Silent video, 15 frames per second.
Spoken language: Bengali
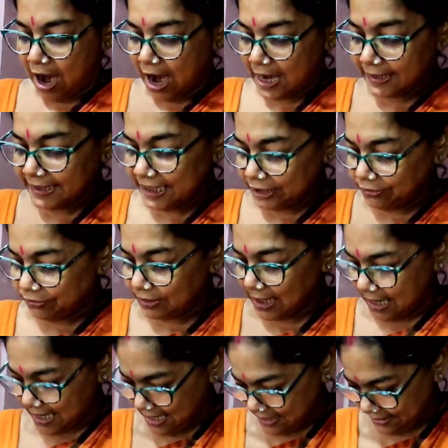আর
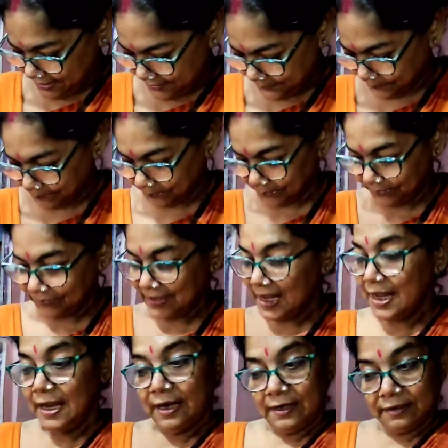কিছুটা
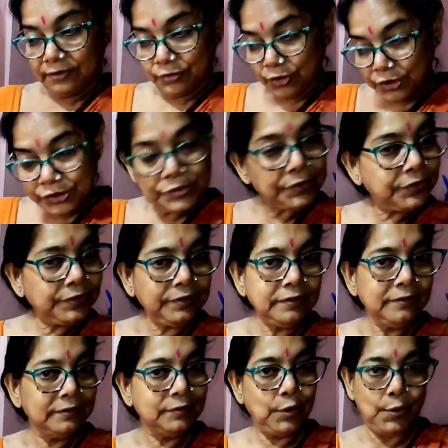রসুন
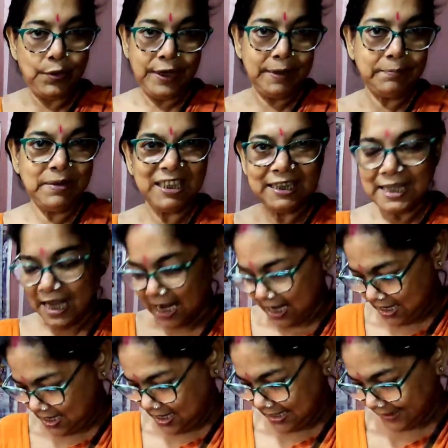ধনে পাতা
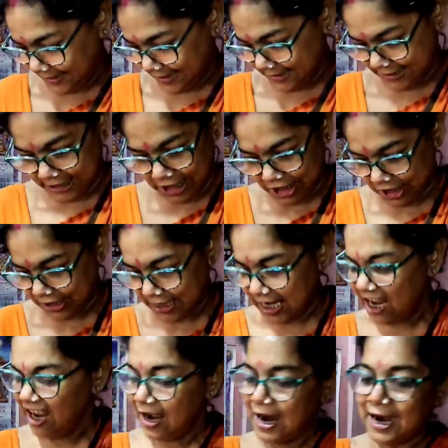কাঁচা লঙ্কা
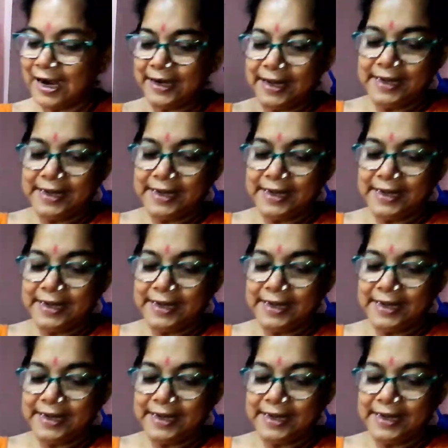আর